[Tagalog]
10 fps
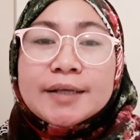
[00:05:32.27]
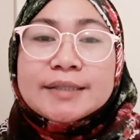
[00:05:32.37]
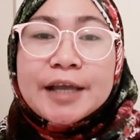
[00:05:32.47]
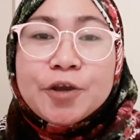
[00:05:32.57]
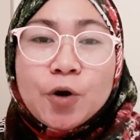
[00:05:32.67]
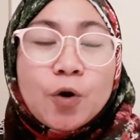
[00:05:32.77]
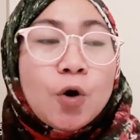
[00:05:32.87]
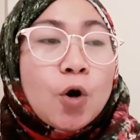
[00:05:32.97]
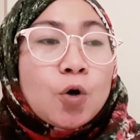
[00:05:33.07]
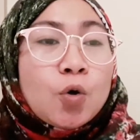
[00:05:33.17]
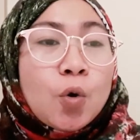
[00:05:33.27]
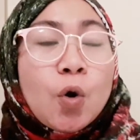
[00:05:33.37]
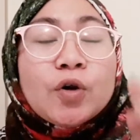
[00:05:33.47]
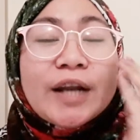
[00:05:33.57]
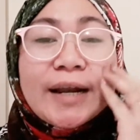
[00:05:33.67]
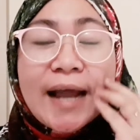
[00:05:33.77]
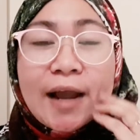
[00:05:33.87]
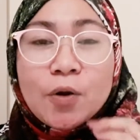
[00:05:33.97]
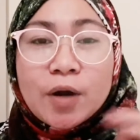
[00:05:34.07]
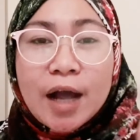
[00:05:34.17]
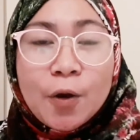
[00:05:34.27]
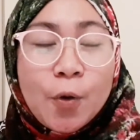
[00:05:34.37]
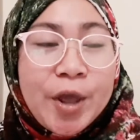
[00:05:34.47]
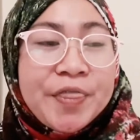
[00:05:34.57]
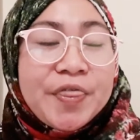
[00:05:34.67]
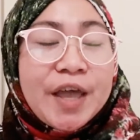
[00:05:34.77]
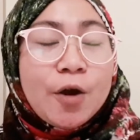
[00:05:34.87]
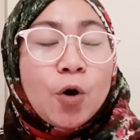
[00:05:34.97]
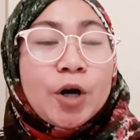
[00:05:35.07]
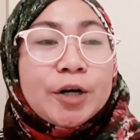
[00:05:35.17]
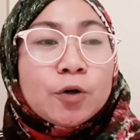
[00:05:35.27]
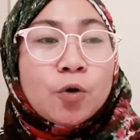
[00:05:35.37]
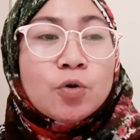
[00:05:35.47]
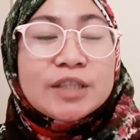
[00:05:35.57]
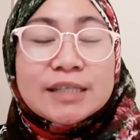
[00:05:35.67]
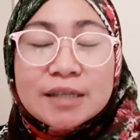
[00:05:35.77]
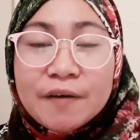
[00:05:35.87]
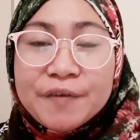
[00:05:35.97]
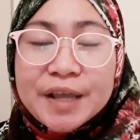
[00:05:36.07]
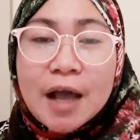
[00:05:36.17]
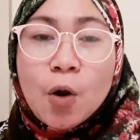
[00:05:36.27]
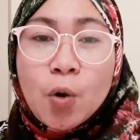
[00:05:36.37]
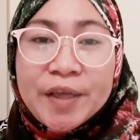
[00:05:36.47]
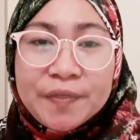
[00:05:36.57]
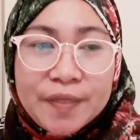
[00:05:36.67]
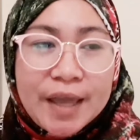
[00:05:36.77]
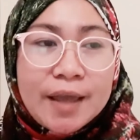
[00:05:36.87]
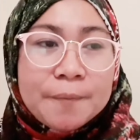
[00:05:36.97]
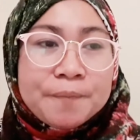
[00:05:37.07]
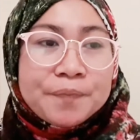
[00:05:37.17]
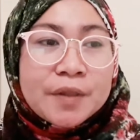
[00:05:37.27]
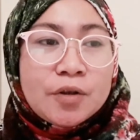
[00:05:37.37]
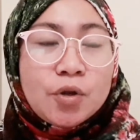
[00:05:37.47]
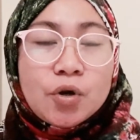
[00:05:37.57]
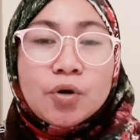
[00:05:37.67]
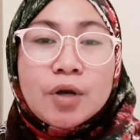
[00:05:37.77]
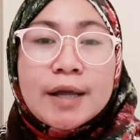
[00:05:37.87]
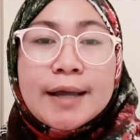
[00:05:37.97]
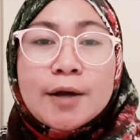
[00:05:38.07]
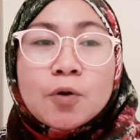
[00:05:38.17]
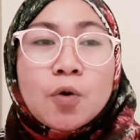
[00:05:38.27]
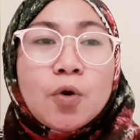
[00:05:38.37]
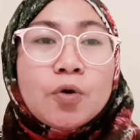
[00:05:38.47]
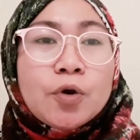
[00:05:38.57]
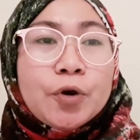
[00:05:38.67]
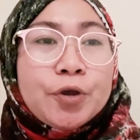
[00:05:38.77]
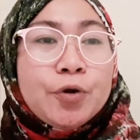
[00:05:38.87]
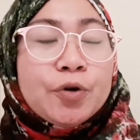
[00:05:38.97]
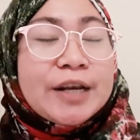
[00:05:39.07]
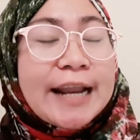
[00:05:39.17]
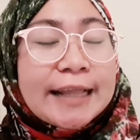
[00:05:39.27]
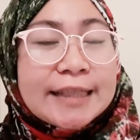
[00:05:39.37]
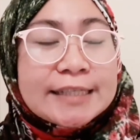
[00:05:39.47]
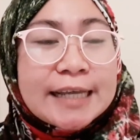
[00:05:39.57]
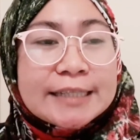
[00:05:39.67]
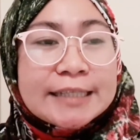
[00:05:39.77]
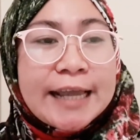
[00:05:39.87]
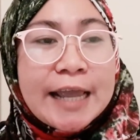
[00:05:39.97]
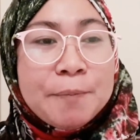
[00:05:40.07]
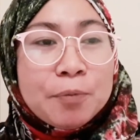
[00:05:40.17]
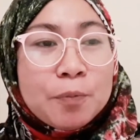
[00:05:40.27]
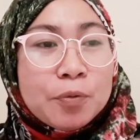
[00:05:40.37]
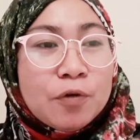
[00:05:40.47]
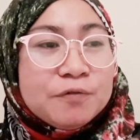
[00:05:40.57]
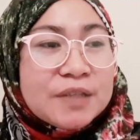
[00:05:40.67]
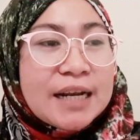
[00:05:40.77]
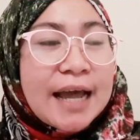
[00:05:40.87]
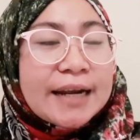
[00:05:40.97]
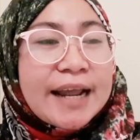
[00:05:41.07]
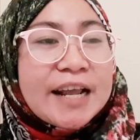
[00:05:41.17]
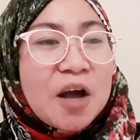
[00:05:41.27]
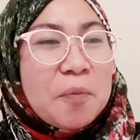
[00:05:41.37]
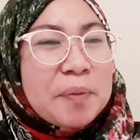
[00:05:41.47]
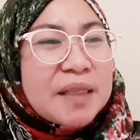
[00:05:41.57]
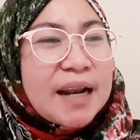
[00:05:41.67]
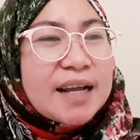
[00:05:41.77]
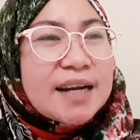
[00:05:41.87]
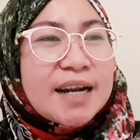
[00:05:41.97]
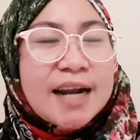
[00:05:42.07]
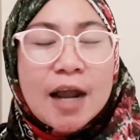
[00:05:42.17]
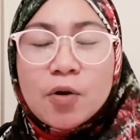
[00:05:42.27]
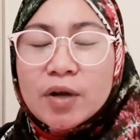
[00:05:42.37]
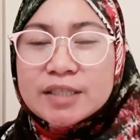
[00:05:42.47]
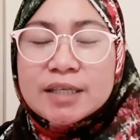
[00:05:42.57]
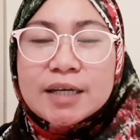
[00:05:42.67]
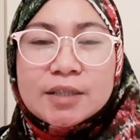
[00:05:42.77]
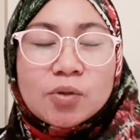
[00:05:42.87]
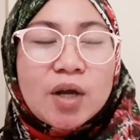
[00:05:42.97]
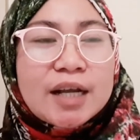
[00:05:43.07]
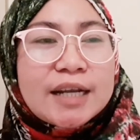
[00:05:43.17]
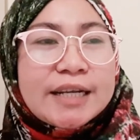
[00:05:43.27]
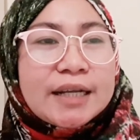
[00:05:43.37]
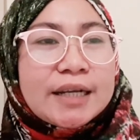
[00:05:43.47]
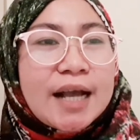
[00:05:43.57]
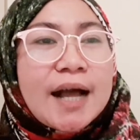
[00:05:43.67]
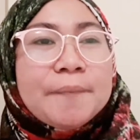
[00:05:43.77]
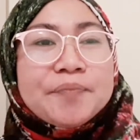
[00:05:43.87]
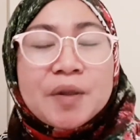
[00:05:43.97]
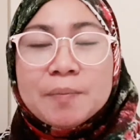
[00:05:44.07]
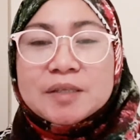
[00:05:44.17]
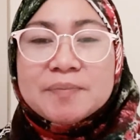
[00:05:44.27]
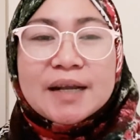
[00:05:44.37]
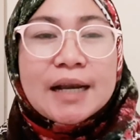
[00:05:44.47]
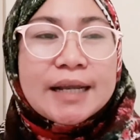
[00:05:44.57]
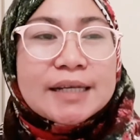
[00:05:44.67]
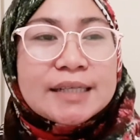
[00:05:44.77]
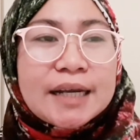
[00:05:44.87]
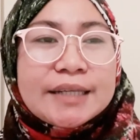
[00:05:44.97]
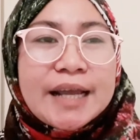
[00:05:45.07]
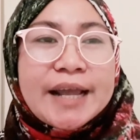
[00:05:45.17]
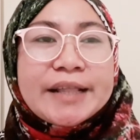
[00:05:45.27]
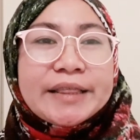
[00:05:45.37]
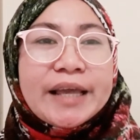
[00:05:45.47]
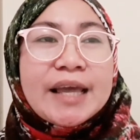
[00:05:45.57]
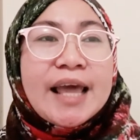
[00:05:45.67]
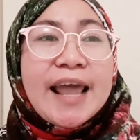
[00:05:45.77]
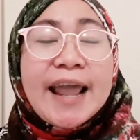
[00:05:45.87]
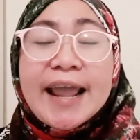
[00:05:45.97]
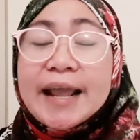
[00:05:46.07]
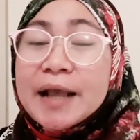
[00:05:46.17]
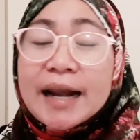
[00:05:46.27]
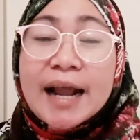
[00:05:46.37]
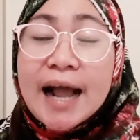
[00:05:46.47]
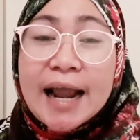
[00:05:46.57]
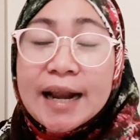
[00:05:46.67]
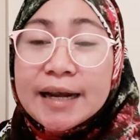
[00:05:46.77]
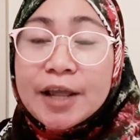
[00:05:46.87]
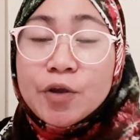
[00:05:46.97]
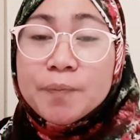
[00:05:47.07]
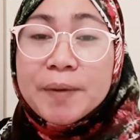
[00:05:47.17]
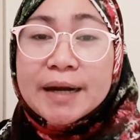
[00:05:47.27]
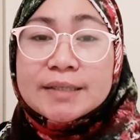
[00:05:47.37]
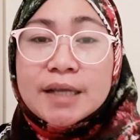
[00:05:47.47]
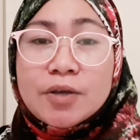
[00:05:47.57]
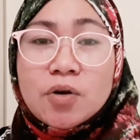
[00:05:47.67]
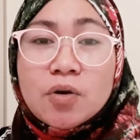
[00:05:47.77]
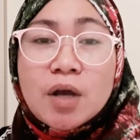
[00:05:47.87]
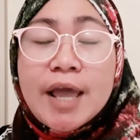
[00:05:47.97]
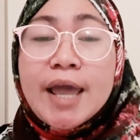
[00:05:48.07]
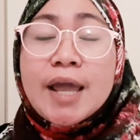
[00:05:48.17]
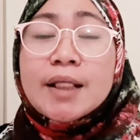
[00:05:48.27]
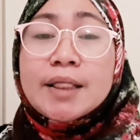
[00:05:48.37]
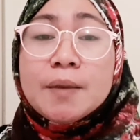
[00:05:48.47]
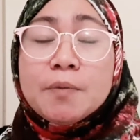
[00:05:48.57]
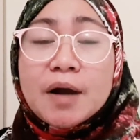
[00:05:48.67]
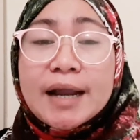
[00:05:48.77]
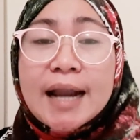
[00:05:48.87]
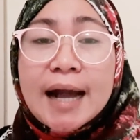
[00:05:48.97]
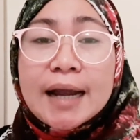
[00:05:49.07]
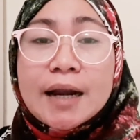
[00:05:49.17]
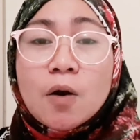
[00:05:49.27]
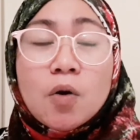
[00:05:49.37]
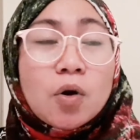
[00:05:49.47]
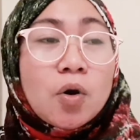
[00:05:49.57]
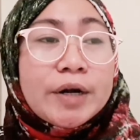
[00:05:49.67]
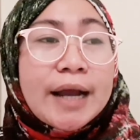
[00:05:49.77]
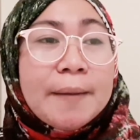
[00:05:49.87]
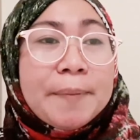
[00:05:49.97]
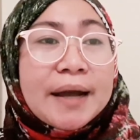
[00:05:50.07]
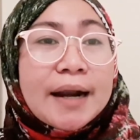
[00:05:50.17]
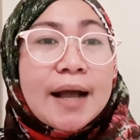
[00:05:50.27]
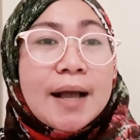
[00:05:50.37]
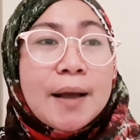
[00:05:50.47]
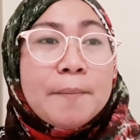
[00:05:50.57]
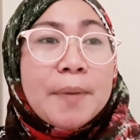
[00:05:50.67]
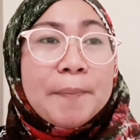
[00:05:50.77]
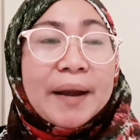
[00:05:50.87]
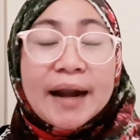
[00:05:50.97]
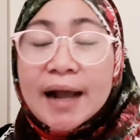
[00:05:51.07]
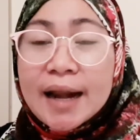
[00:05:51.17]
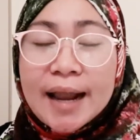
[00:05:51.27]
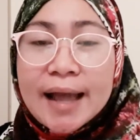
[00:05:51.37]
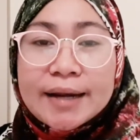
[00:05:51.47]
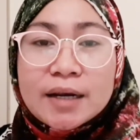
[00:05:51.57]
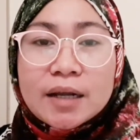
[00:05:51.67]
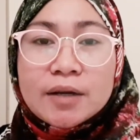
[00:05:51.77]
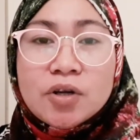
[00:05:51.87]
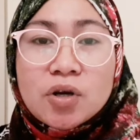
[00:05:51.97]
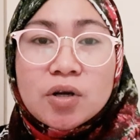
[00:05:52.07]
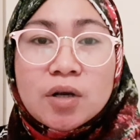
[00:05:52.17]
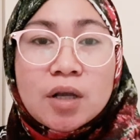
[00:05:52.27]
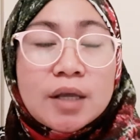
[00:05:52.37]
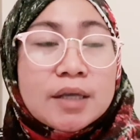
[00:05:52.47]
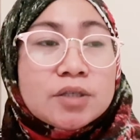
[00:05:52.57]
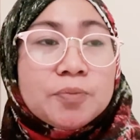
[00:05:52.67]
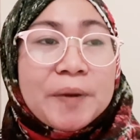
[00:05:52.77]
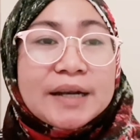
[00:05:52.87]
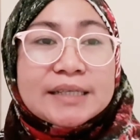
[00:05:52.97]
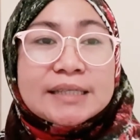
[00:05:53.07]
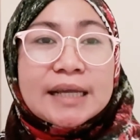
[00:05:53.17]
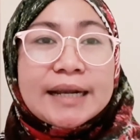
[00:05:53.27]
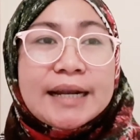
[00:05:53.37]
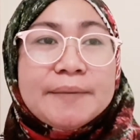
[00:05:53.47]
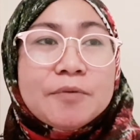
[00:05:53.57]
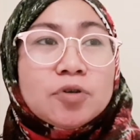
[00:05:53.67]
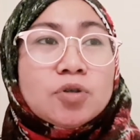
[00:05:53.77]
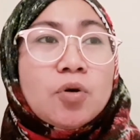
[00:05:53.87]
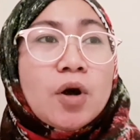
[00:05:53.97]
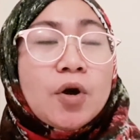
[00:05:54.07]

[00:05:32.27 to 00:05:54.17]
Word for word: sa'yo kung nanalo ka o hindi or kung deserving ka o hindi. No? Kung yung netizens i-prove nila na ikaw pa talagang nanalo kasi ganito ka, ganyan ka, mas magaling ka sa kanya, eh hindi. Eh, karangalan na yun para sa'yo. Hindi mo kailangan ng corona para maparangalan, no? So, para sa sarili mo. So,